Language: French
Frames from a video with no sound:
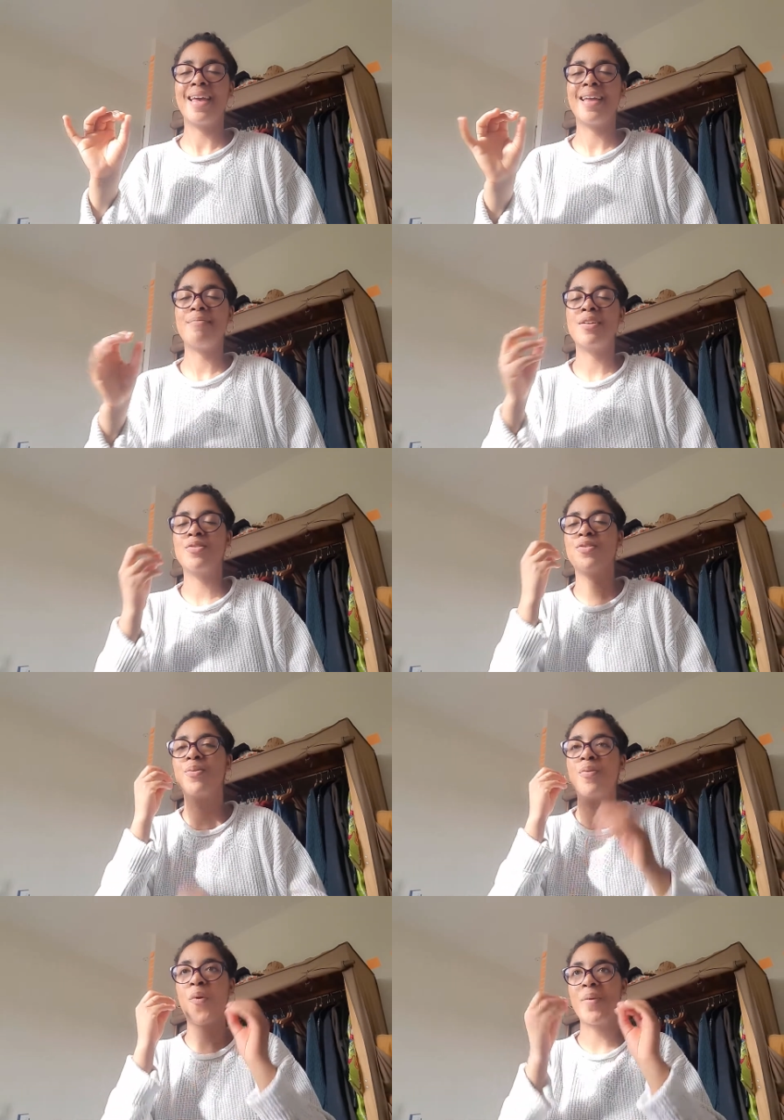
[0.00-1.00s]
Et mais je te
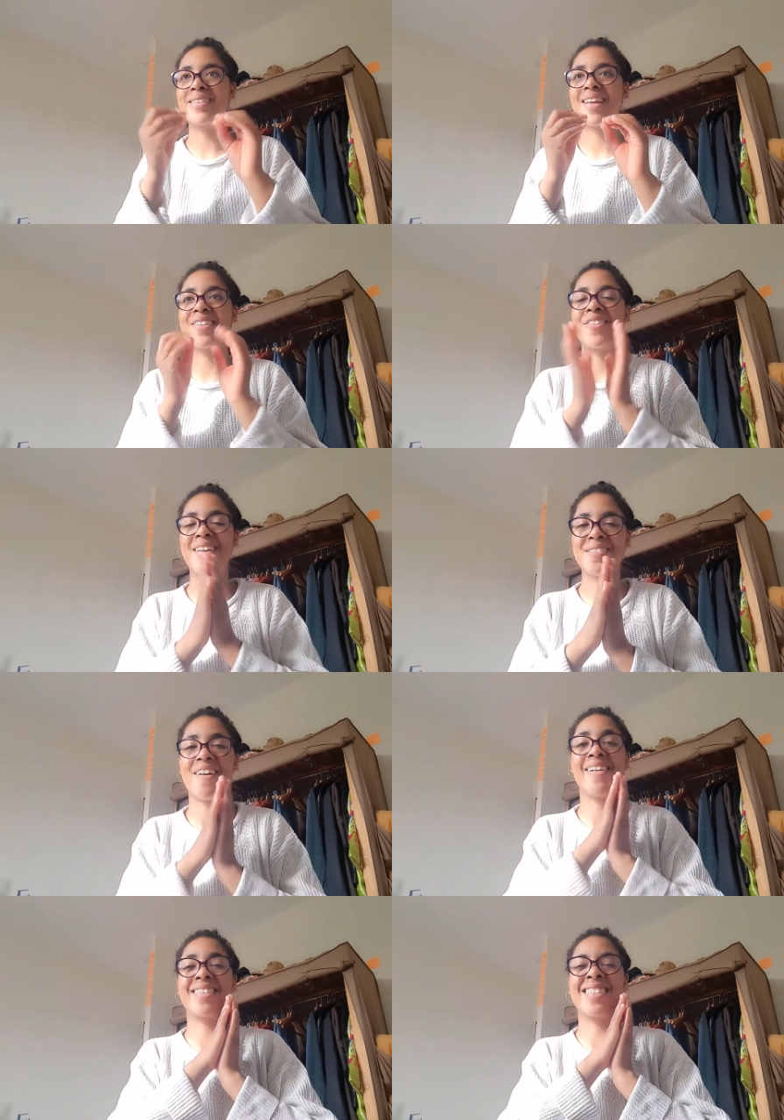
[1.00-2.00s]
promets, ça t'enlève
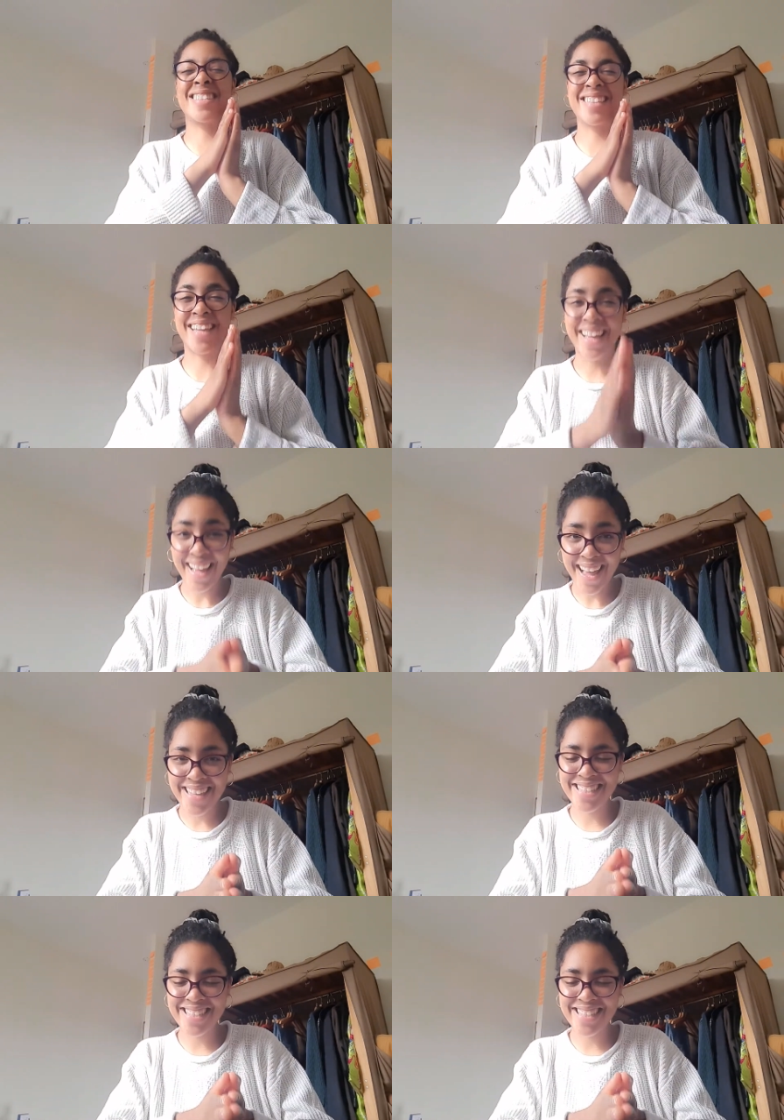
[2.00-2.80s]
un stress